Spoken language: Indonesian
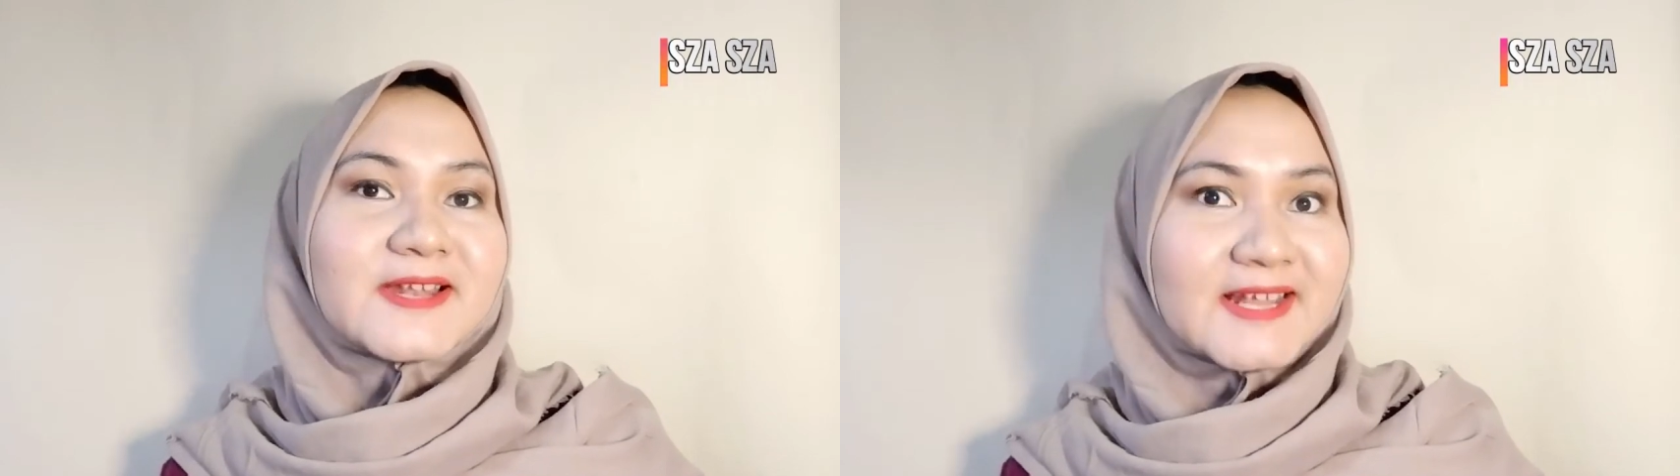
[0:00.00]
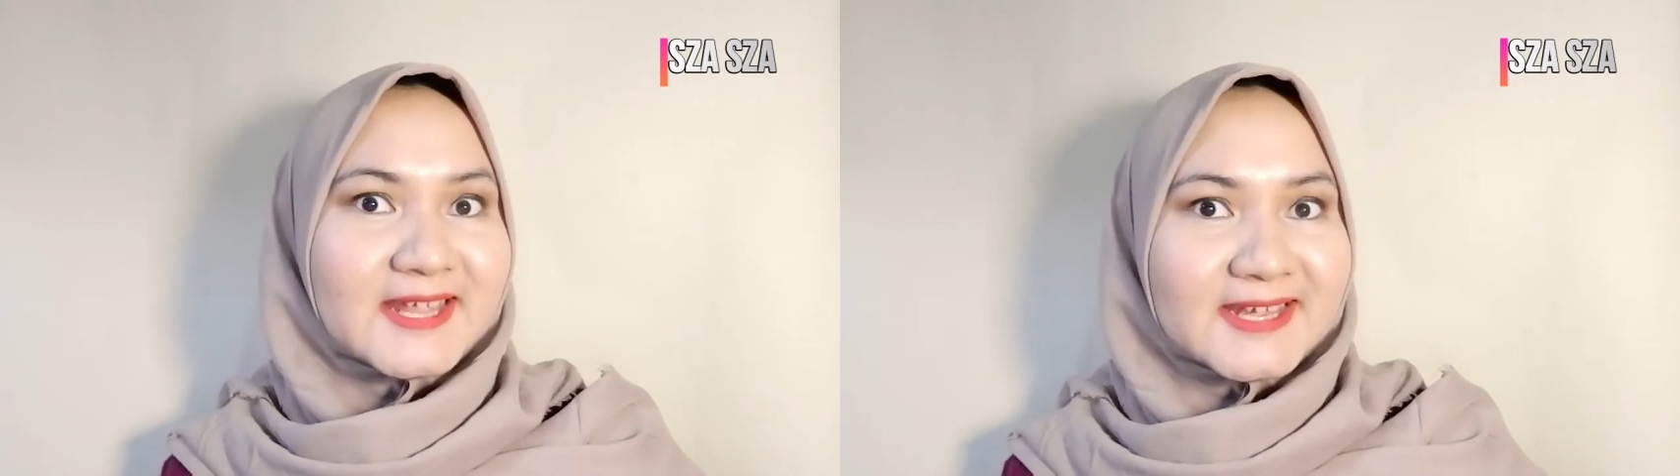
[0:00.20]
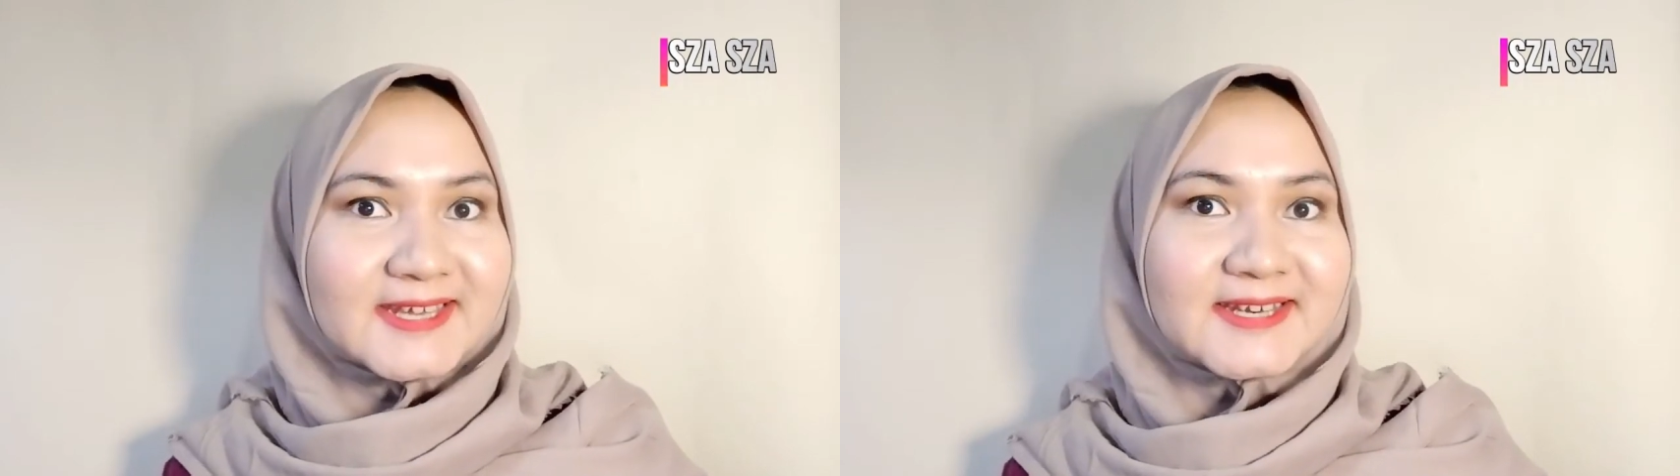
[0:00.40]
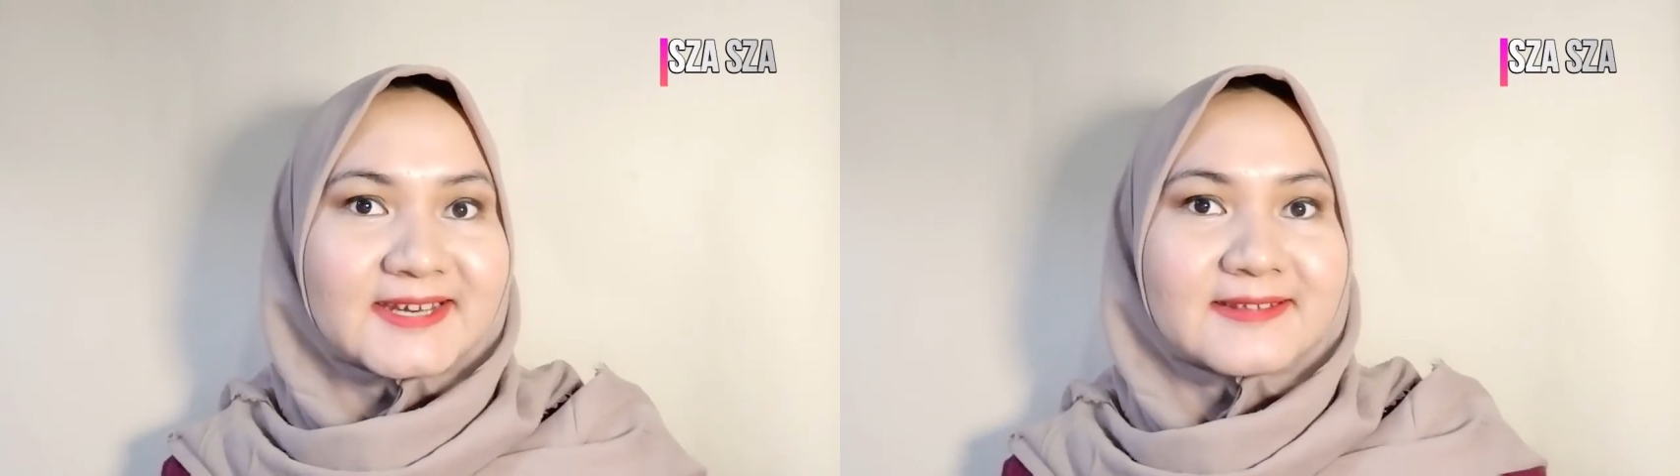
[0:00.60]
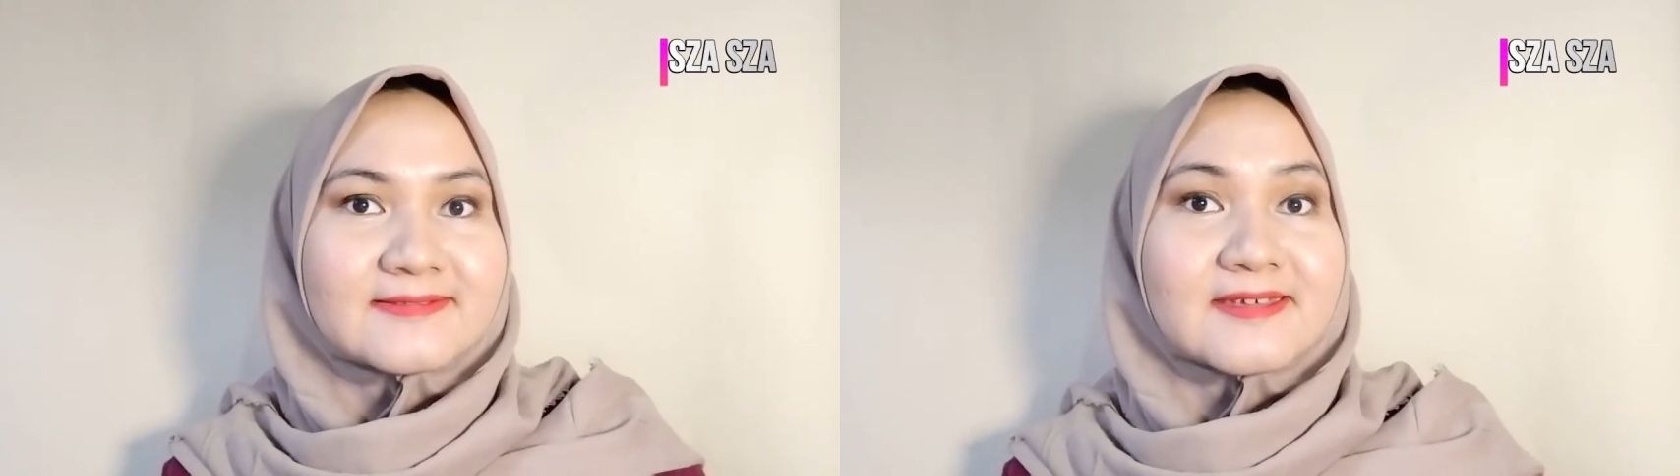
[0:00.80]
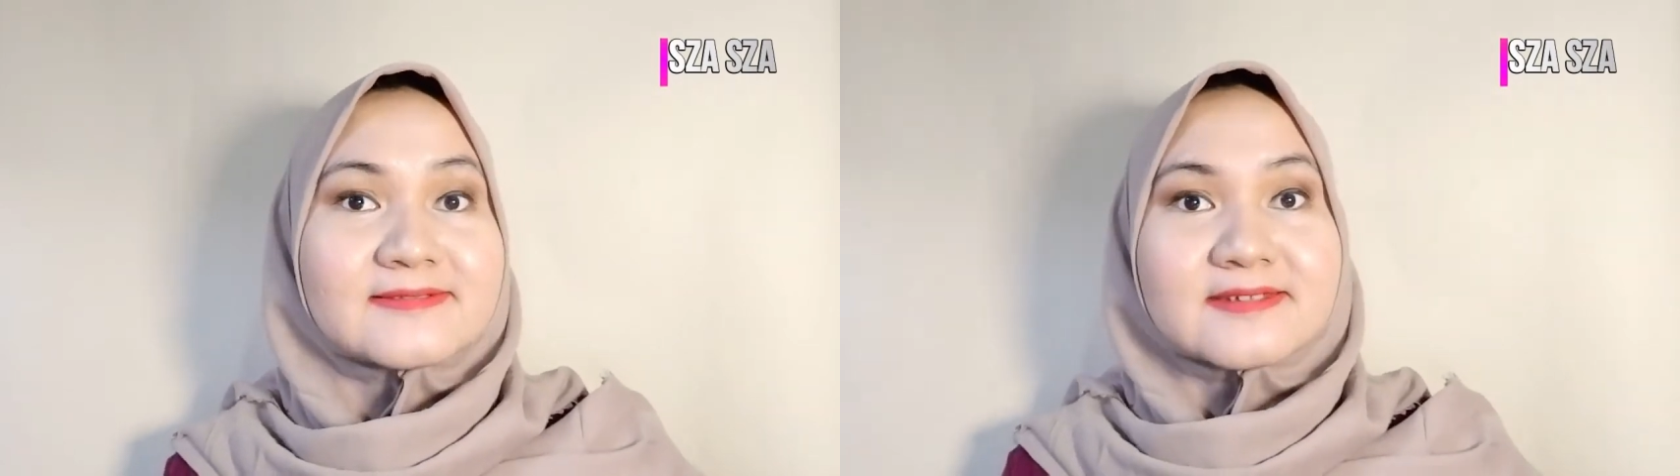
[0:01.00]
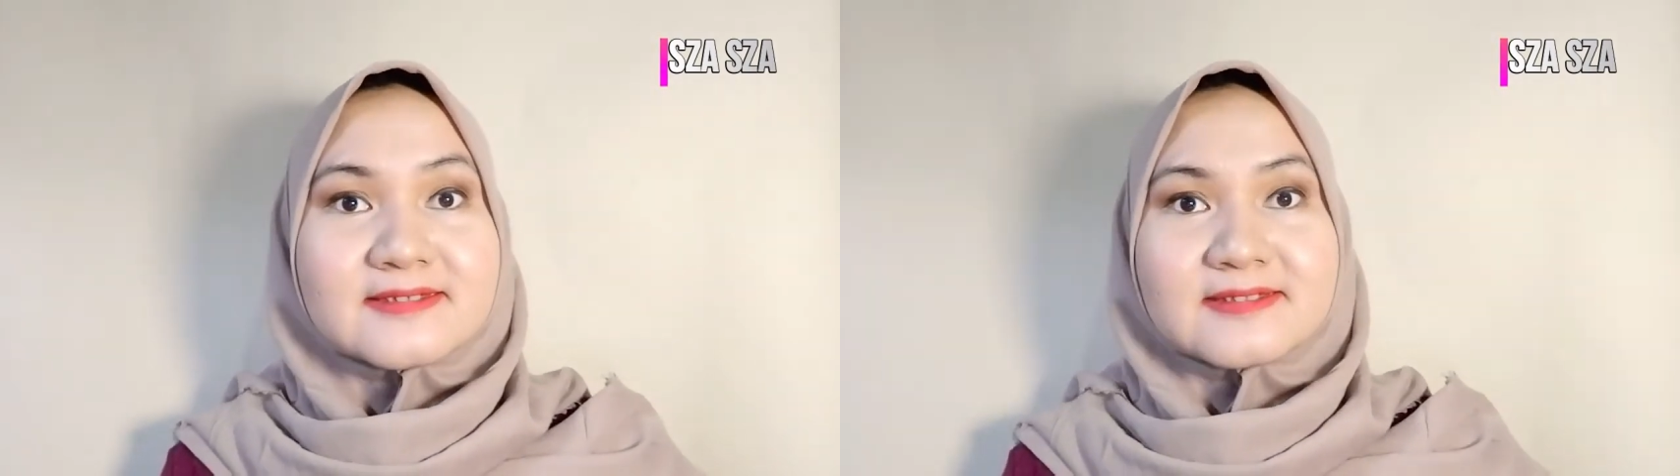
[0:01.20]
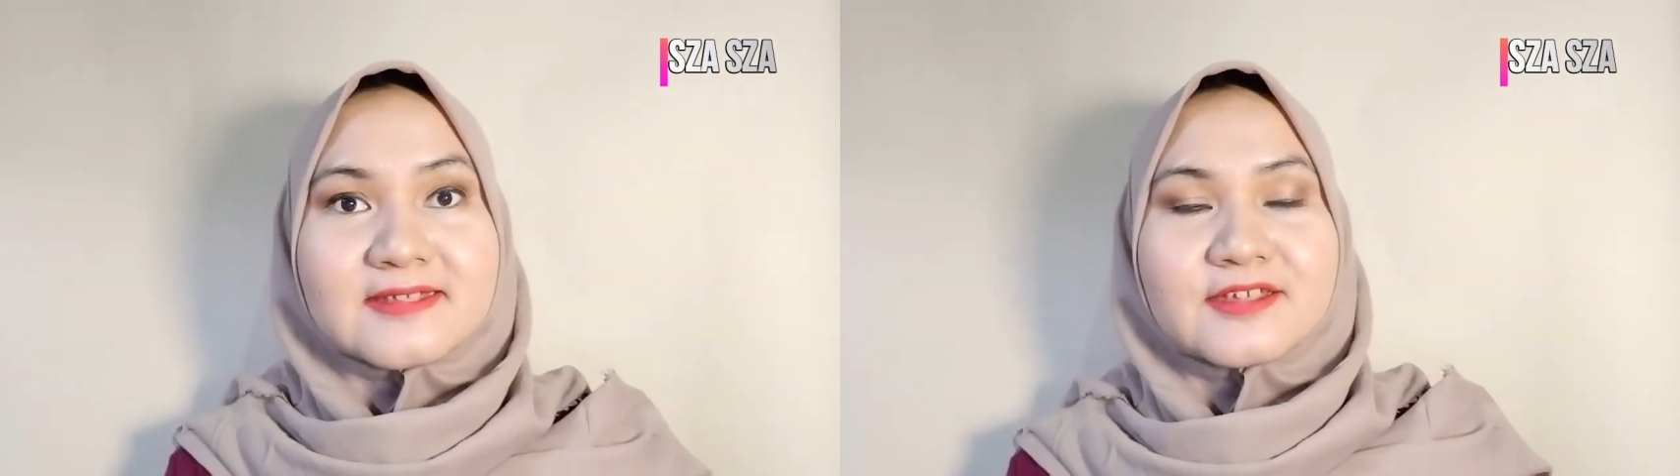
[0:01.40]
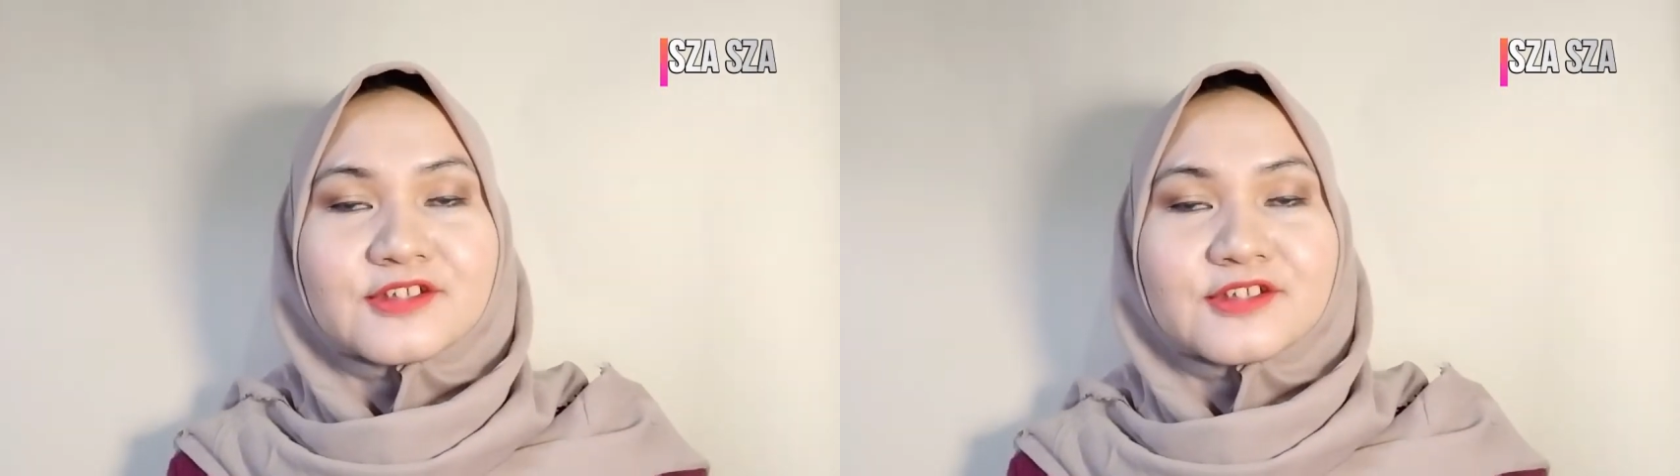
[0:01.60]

Balik lagi nih di Seza Seza